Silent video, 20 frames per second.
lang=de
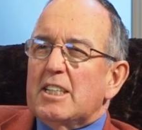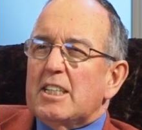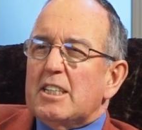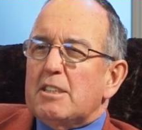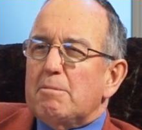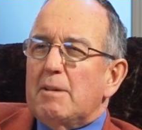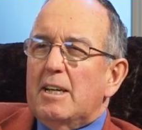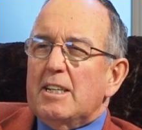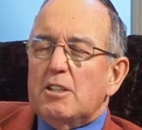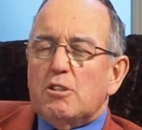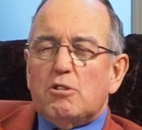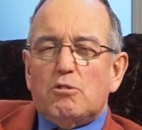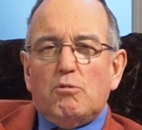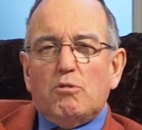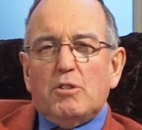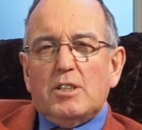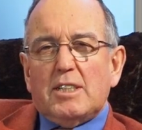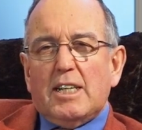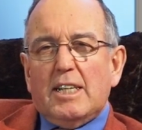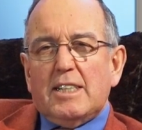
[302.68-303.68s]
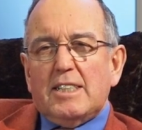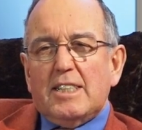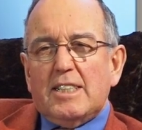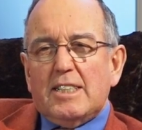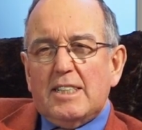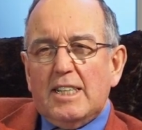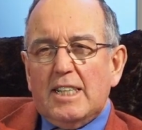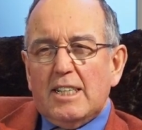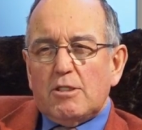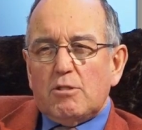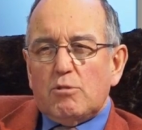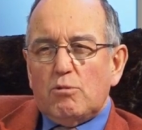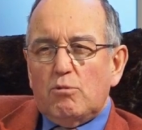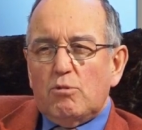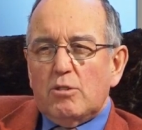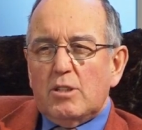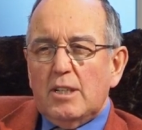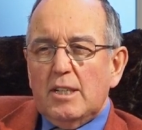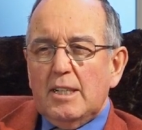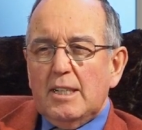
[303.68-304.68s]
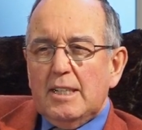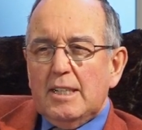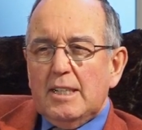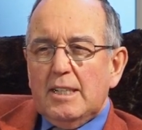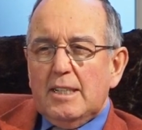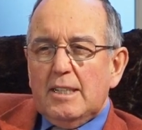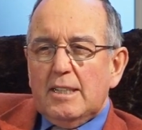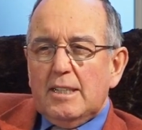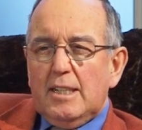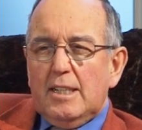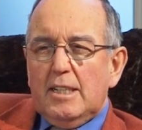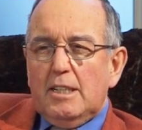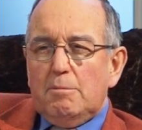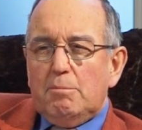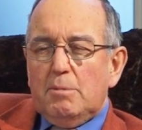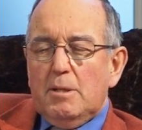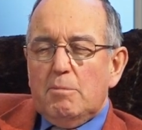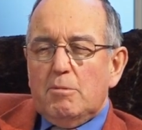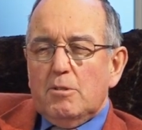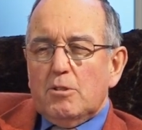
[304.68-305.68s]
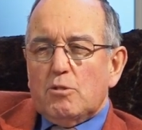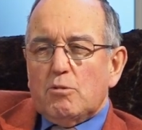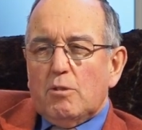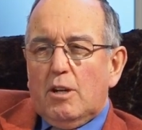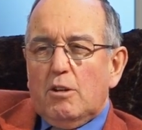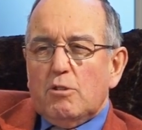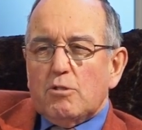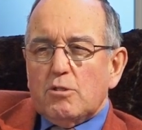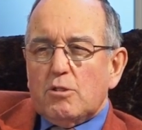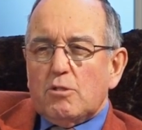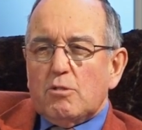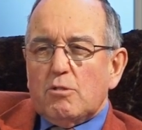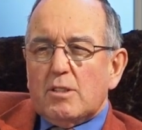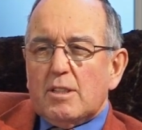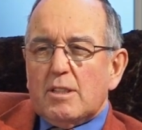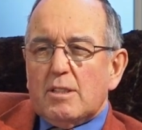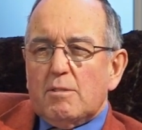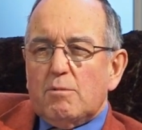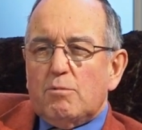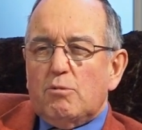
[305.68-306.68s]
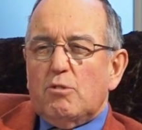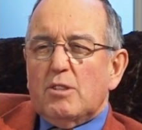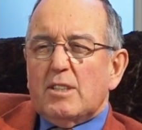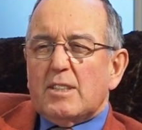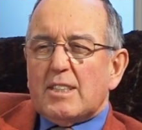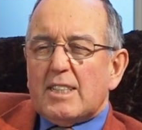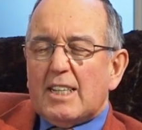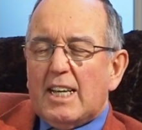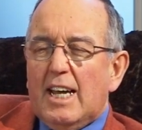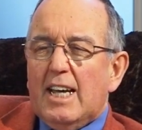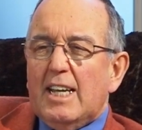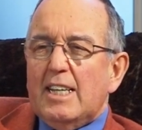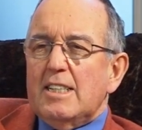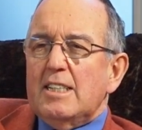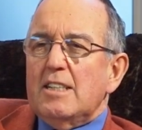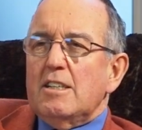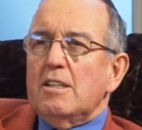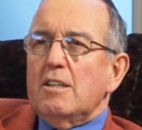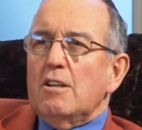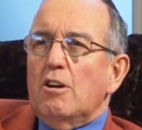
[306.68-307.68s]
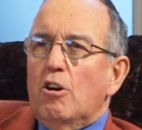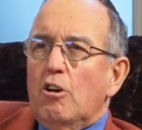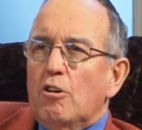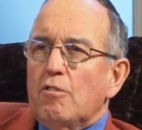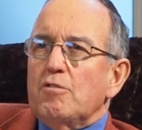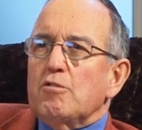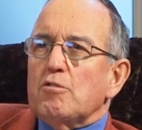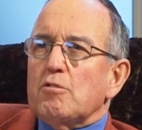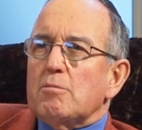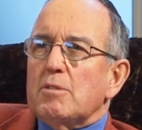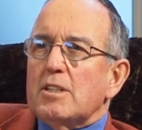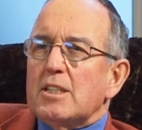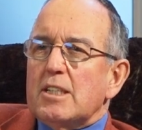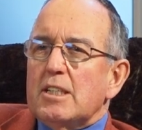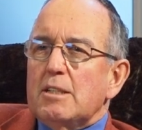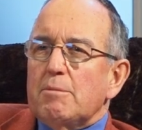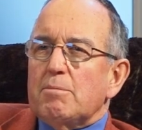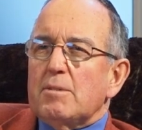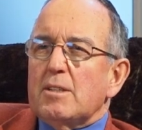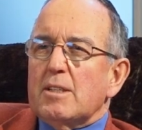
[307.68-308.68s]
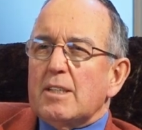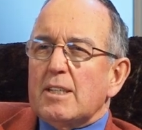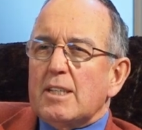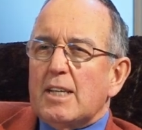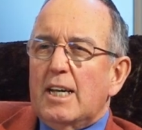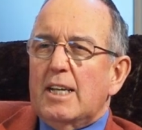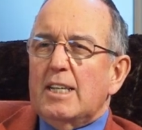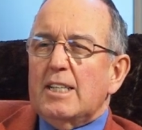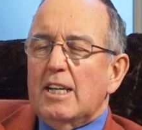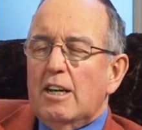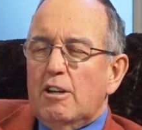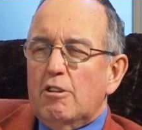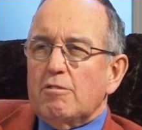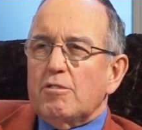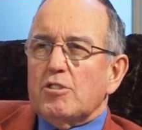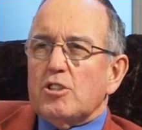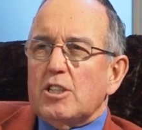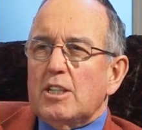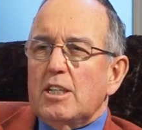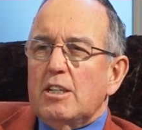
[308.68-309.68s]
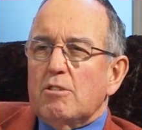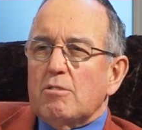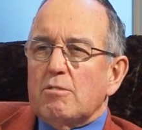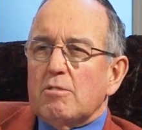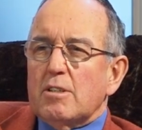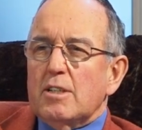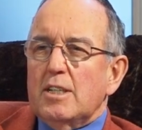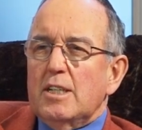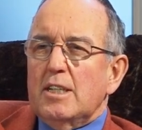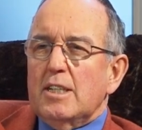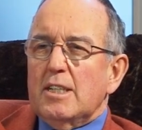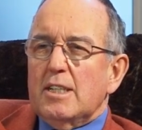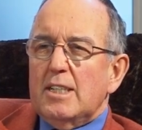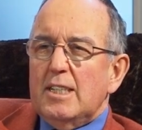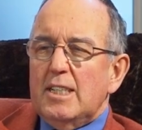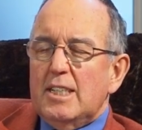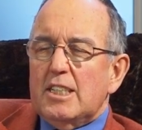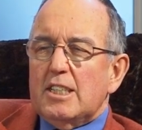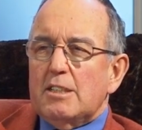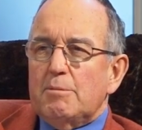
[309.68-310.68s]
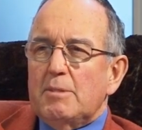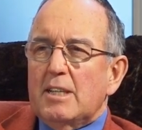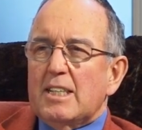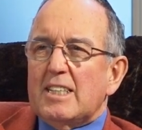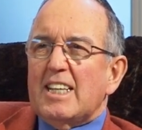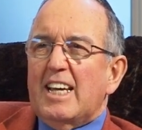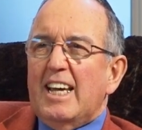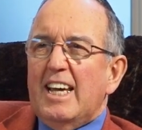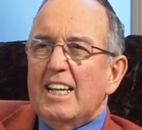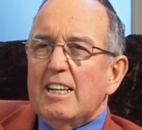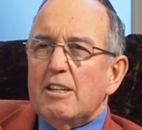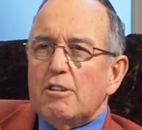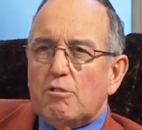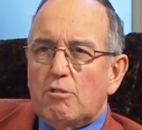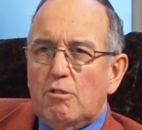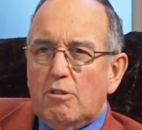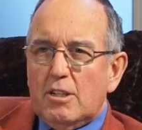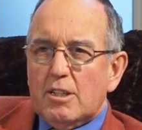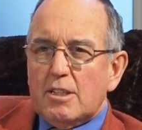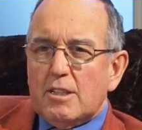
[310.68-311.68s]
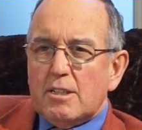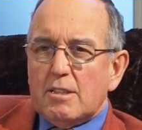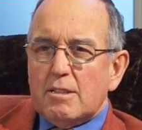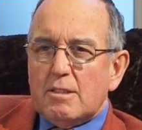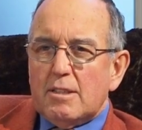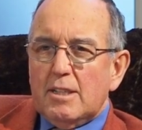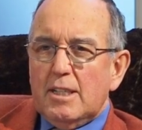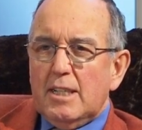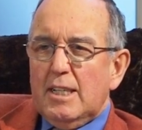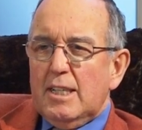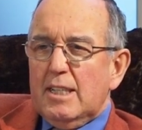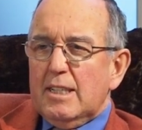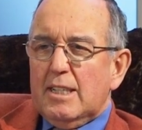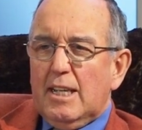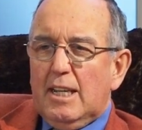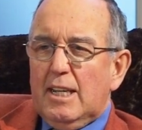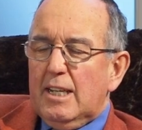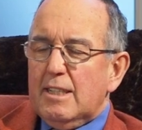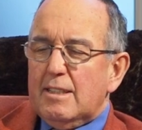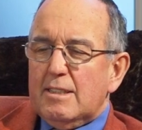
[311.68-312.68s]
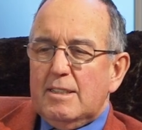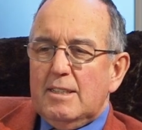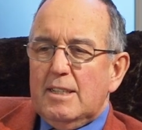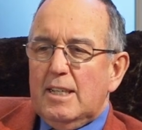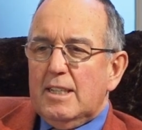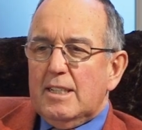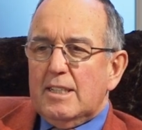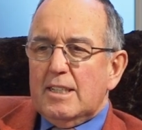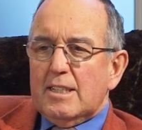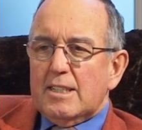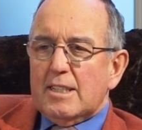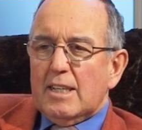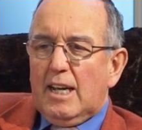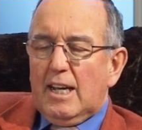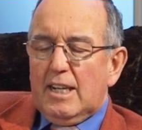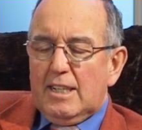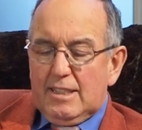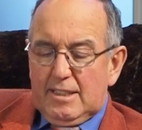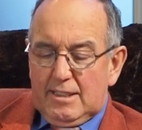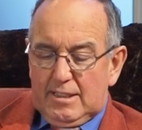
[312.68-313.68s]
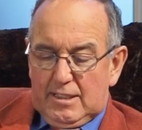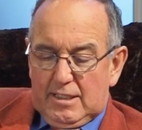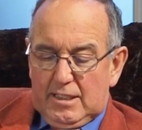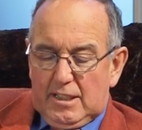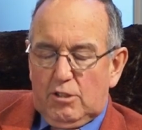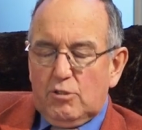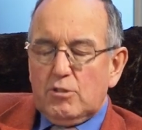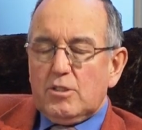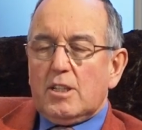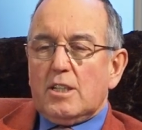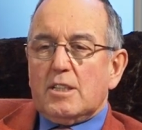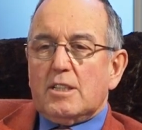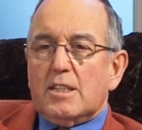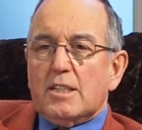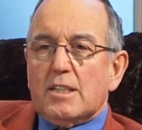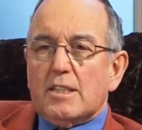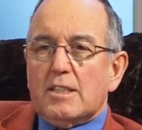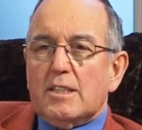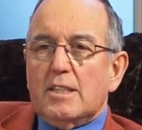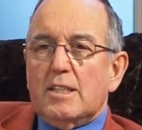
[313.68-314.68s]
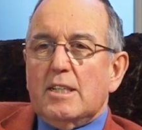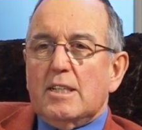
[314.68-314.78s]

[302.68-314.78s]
der zweite Tod ist eigentlich der Tod, den die Bibel so ausdrückt, wo es keine Hoffnung mehr gibt, keine Auferstehung, nichts mehr, der endgültig ist, der letzten Endes alles ausradiert.